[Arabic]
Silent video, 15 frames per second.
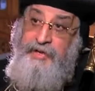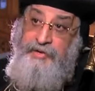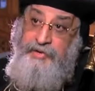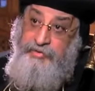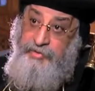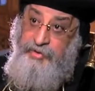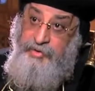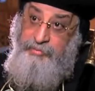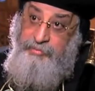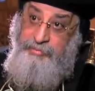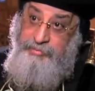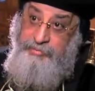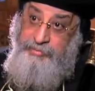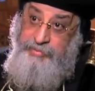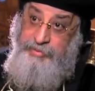النظام مم.
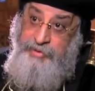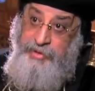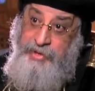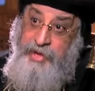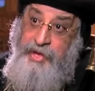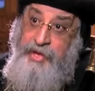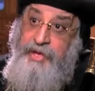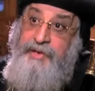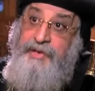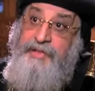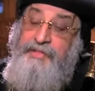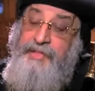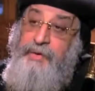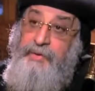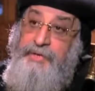طيب. ان
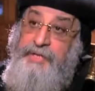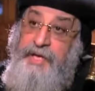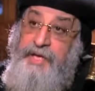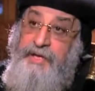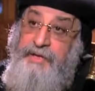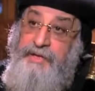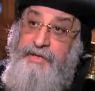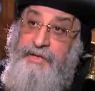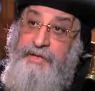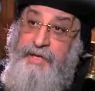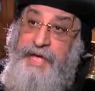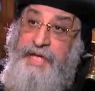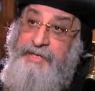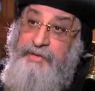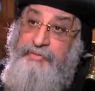الدواء ده
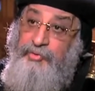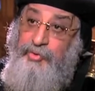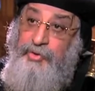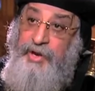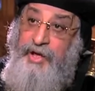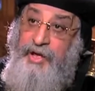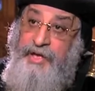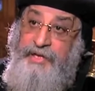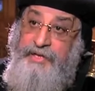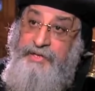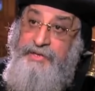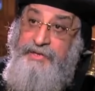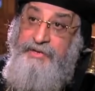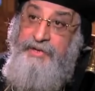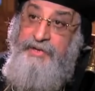هدفه
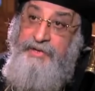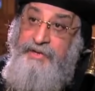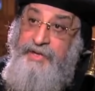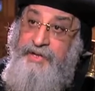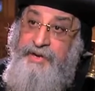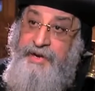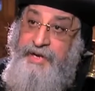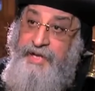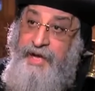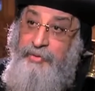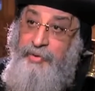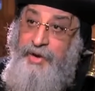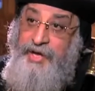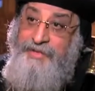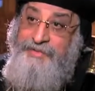الاخير ان انا
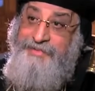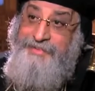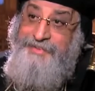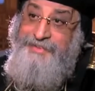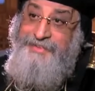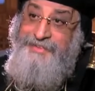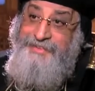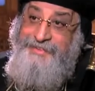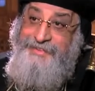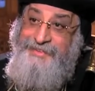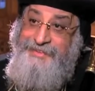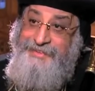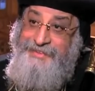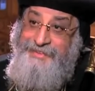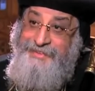اريح واحد
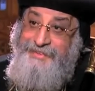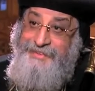ايوه